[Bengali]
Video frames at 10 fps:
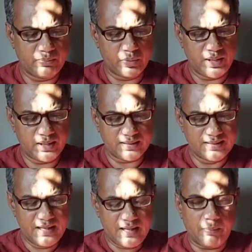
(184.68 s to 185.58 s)
দিয়ে বলি
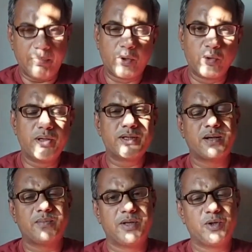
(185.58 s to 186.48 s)
বেগুন নিয়ে
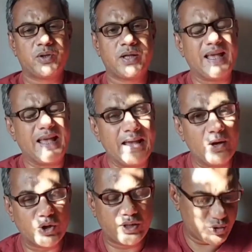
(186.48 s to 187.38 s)
সাংবাদিকতা এই
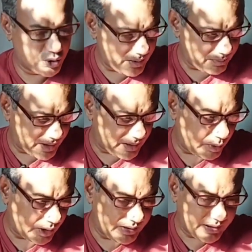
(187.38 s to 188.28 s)
অর্থে যদি আপনারা
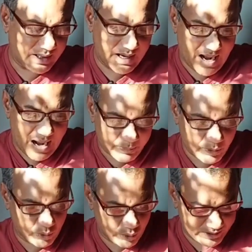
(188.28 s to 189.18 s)
বলেন তাহলে
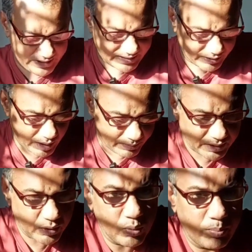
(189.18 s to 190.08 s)
আমিও করেছি কিন্তু আমি
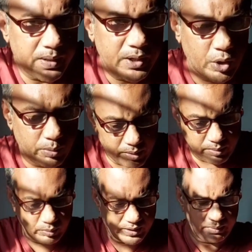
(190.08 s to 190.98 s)
একটু ভিন্নভাবে
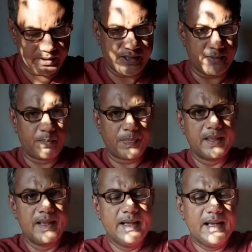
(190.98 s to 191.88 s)
বলতে চাই
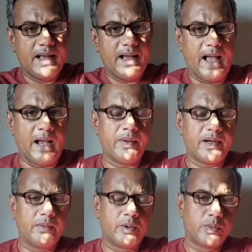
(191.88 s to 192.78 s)
একবার
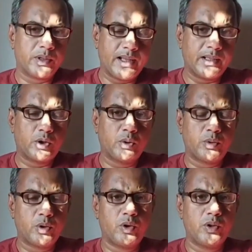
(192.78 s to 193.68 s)
আমার উপরে দায়িত্ব
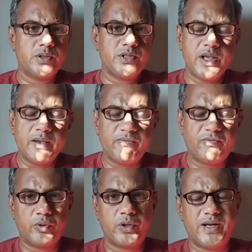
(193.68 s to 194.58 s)
পড়লো জিএম
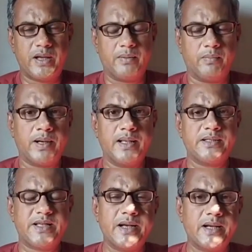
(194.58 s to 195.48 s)
ফুড নিয়ে মানে
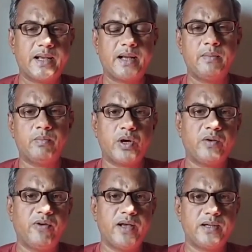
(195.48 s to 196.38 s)
জেনেটিক্যালি
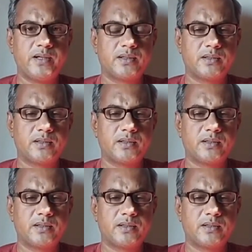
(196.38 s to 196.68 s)
মডিফাইড